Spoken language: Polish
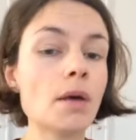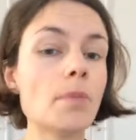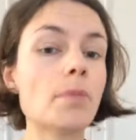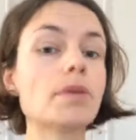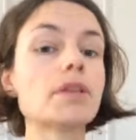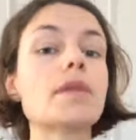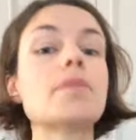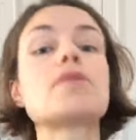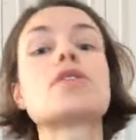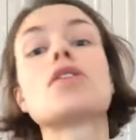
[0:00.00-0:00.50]

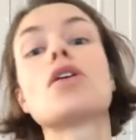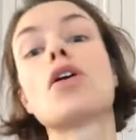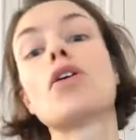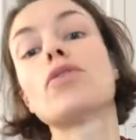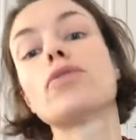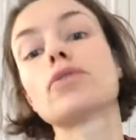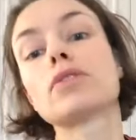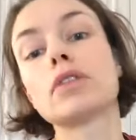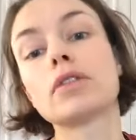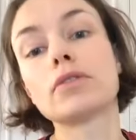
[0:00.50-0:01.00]
Potem
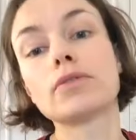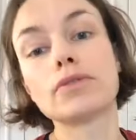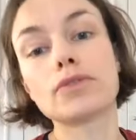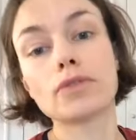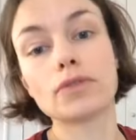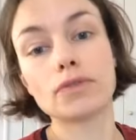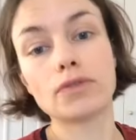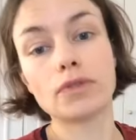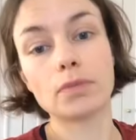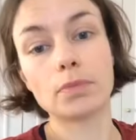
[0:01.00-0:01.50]
znowu ten
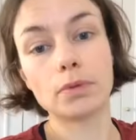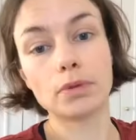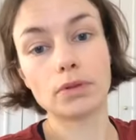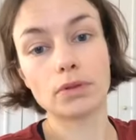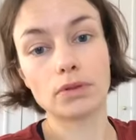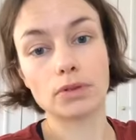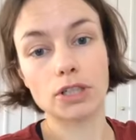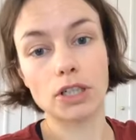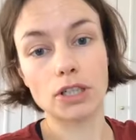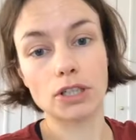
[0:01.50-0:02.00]
wybój
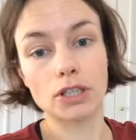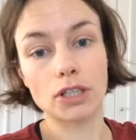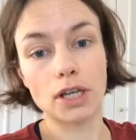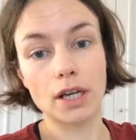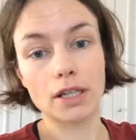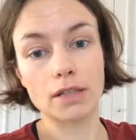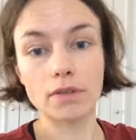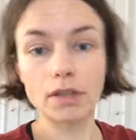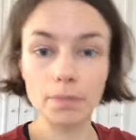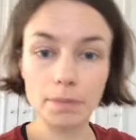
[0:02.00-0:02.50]
do
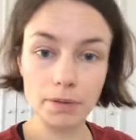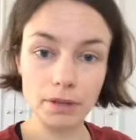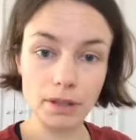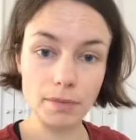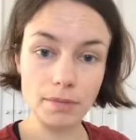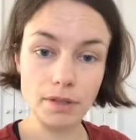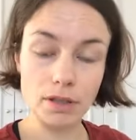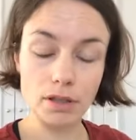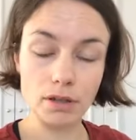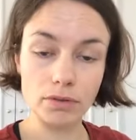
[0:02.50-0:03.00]
chrześcijaństwa i
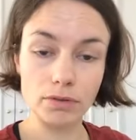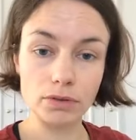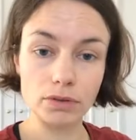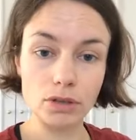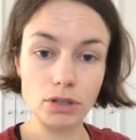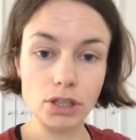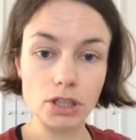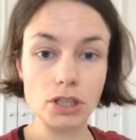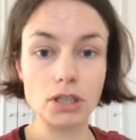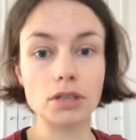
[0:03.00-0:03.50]
potem znowu
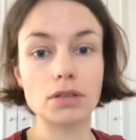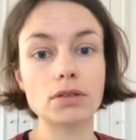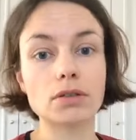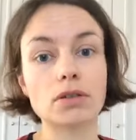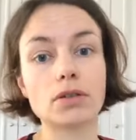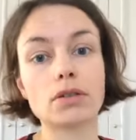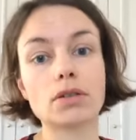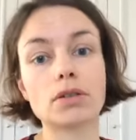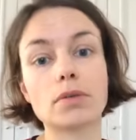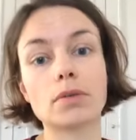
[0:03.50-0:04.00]
troszeczkę do,
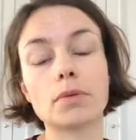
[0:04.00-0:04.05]
e,